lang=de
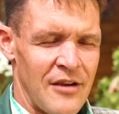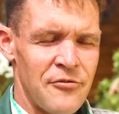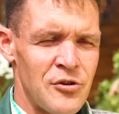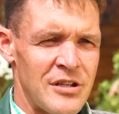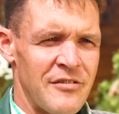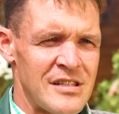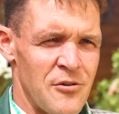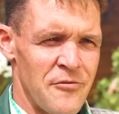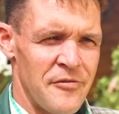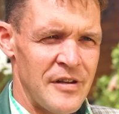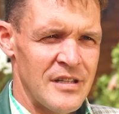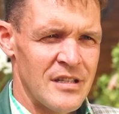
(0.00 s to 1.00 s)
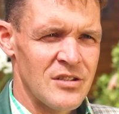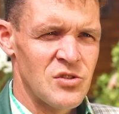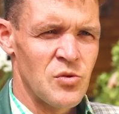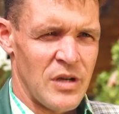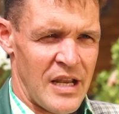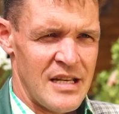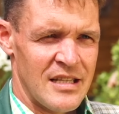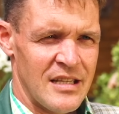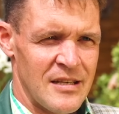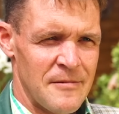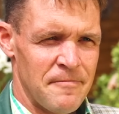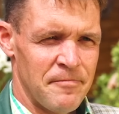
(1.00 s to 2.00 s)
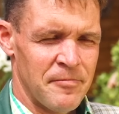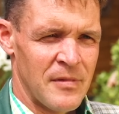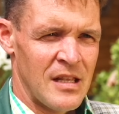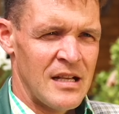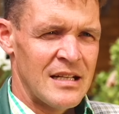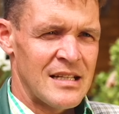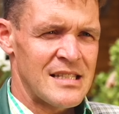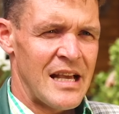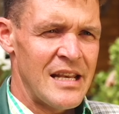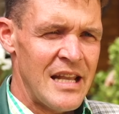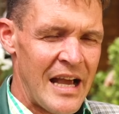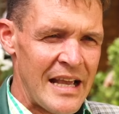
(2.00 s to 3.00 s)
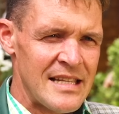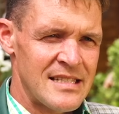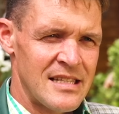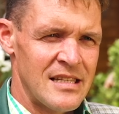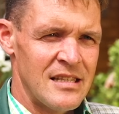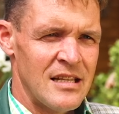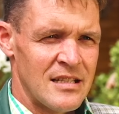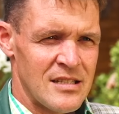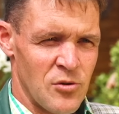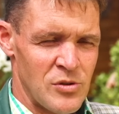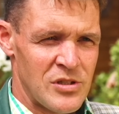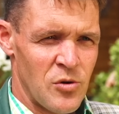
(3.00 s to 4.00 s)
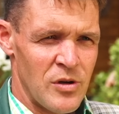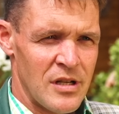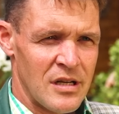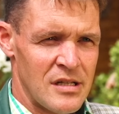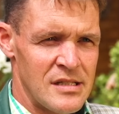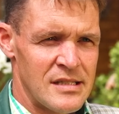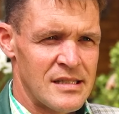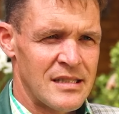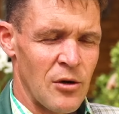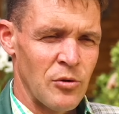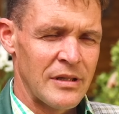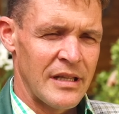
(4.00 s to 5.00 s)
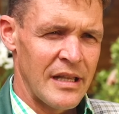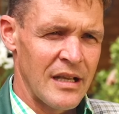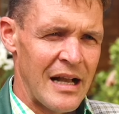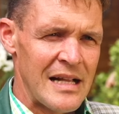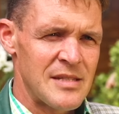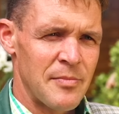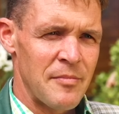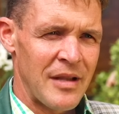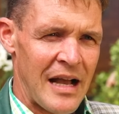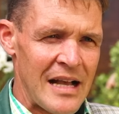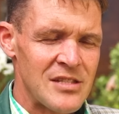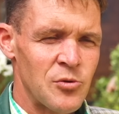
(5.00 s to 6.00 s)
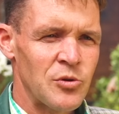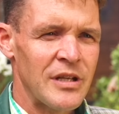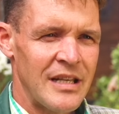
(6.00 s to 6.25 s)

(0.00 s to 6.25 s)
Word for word: dafür etwas aufwendiger zu reinigen. Das Anheizen des Holzkohlegrills dauert länger als beim Gas- oder